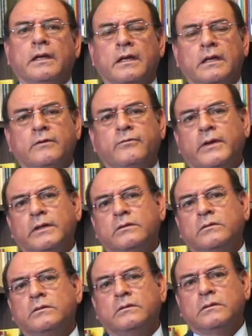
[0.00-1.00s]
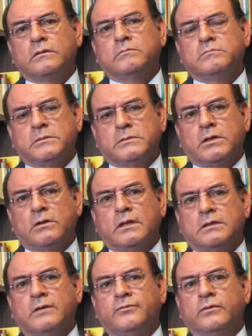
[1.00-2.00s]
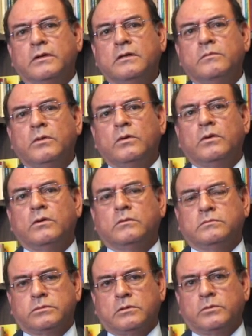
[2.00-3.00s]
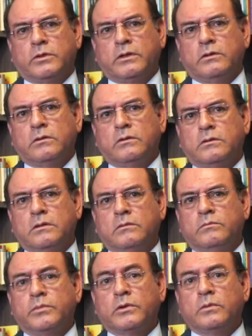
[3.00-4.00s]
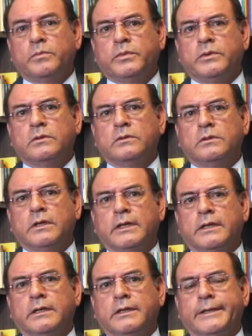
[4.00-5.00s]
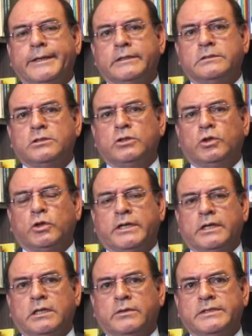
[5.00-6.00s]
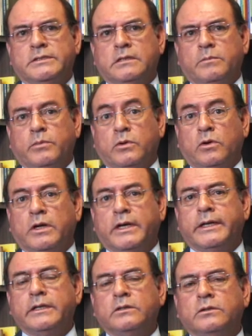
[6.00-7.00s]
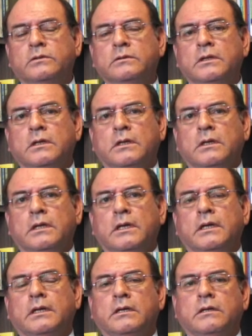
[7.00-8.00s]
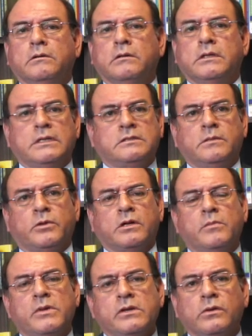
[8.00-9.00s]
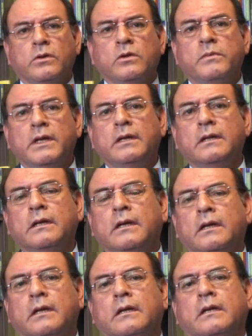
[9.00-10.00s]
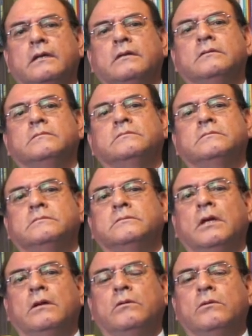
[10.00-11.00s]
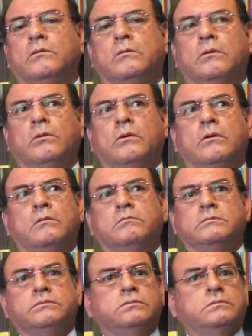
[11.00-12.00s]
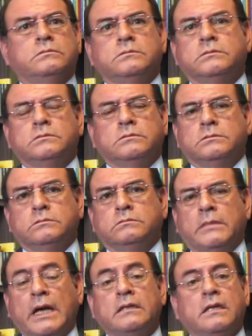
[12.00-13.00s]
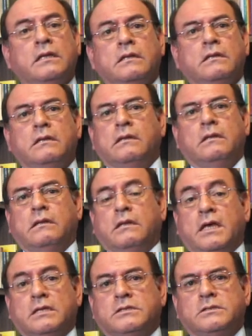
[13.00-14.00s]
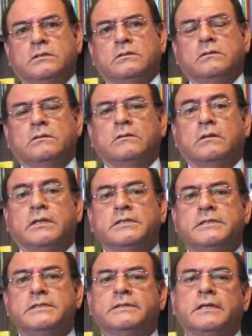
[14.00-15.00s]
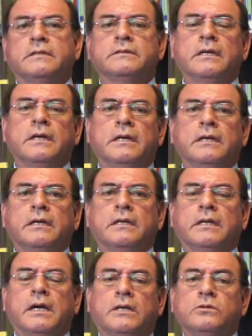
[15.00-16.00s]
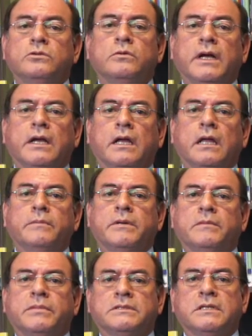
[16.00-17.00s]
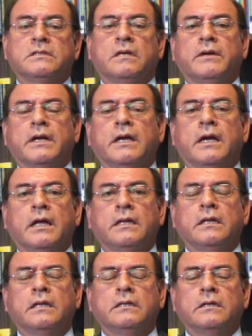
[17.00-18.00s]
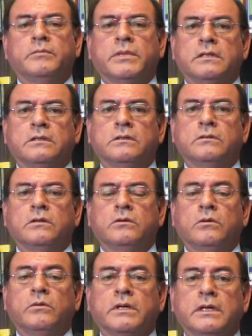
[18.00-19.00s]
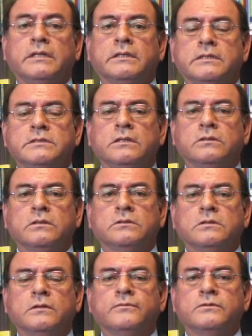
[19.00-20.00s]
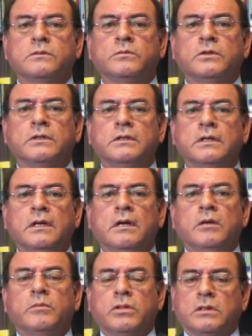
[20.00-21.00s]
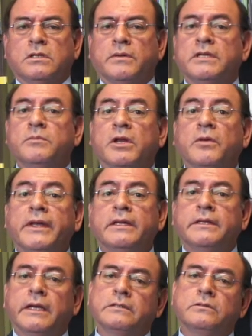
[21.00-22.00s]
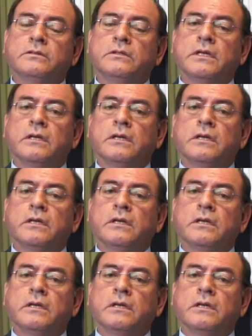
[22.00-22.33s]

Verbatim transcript: En efecto, ¿no? creo que el transfugismo, como digo, impropio, eh, es lo que debe ser proscrito. Eh, y así, por ejemplo, en el año 2000 eh, hubo más de 10 congresistas que dejaron sus bancadas para pasarse a la bancada del partido de gobernante en ese entonces, de Fujimori, pero a través de prebendas, ¿no?